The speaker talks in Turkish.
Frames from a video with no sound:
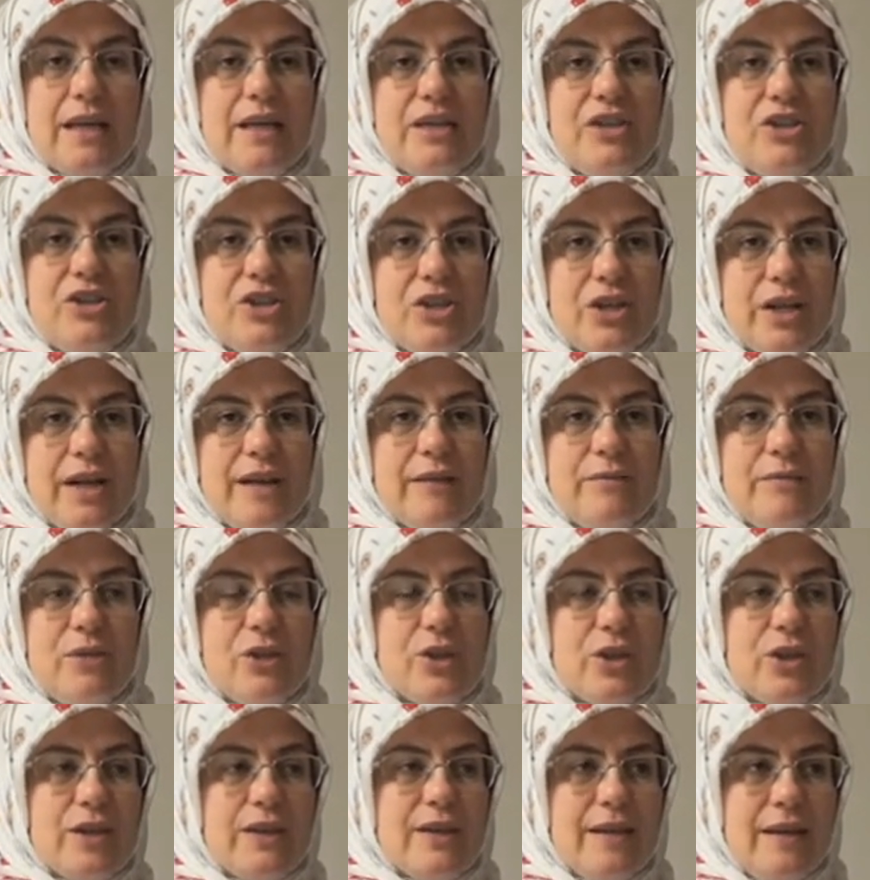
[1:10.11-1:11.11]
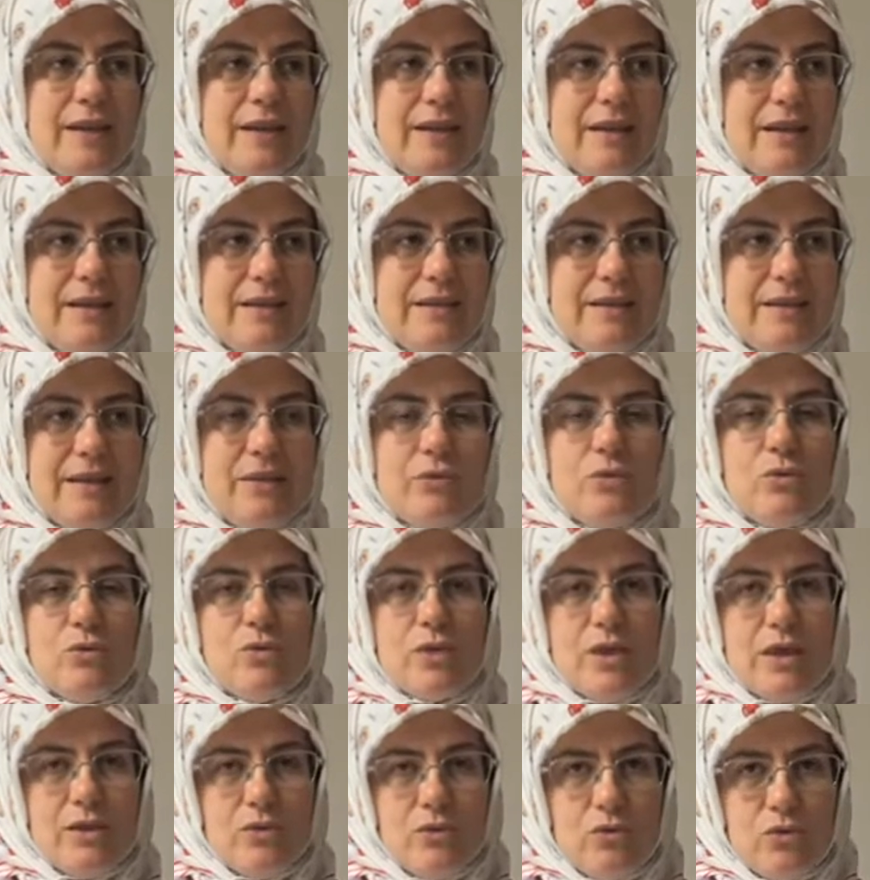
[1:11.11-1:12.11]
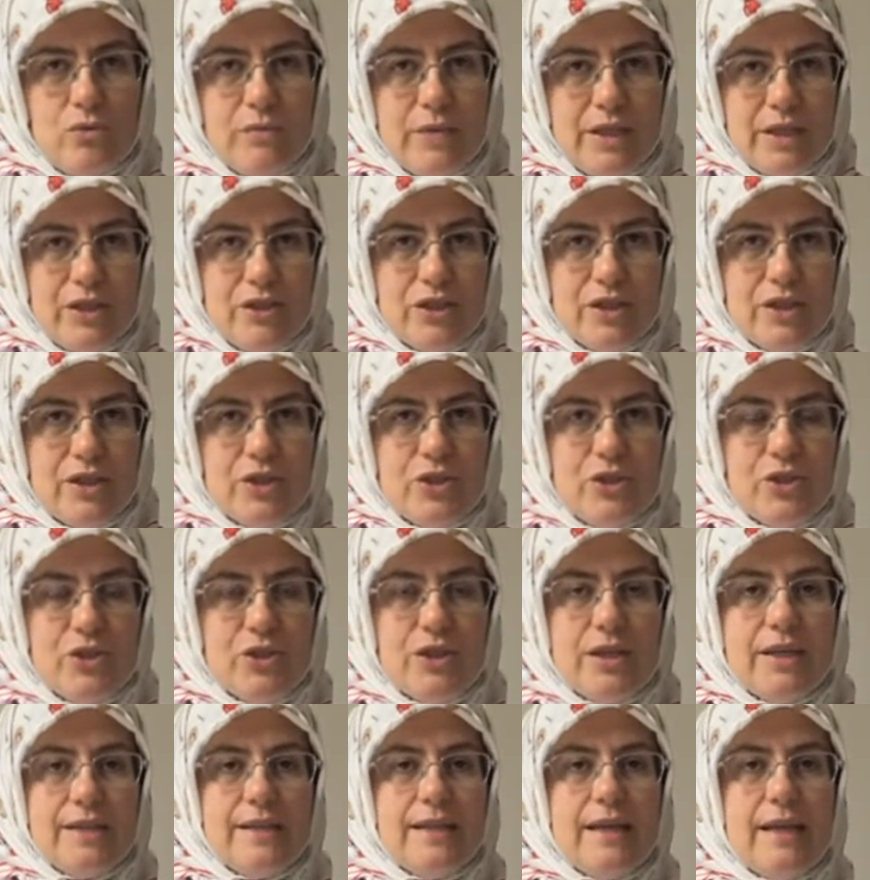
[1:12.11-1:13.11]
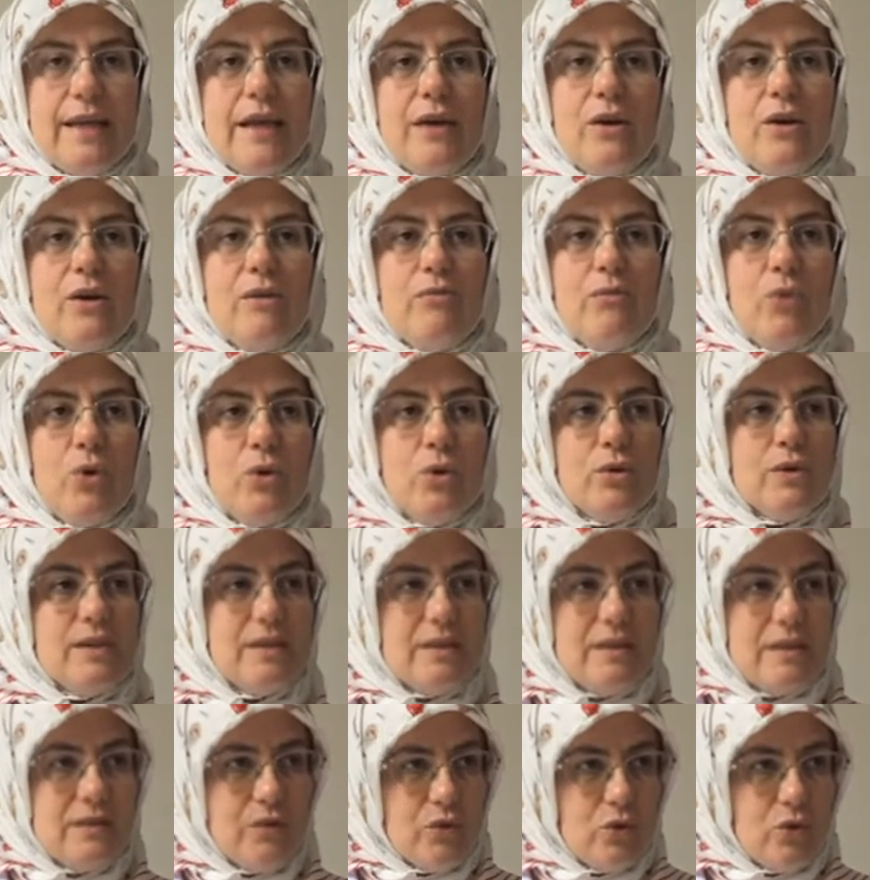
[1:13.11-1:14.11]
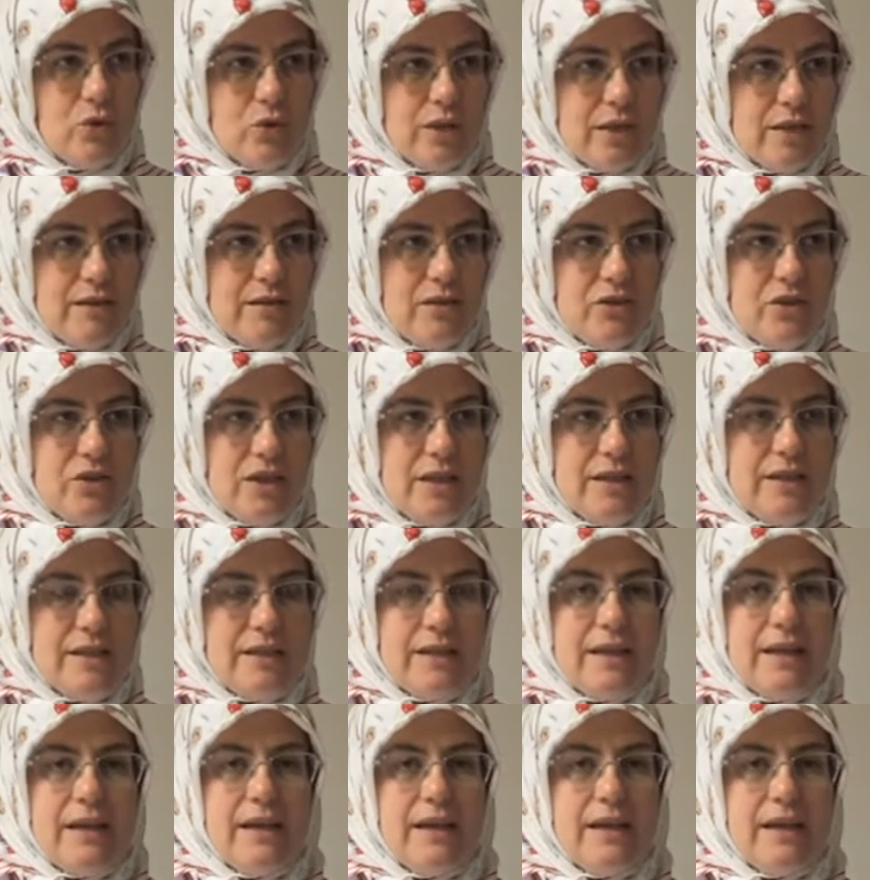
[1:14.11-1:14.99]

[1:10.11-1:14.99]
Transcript: İşlenmiş gıdalardan uzak durmaya çalışacağız. Bol sıvı tüketeceğiz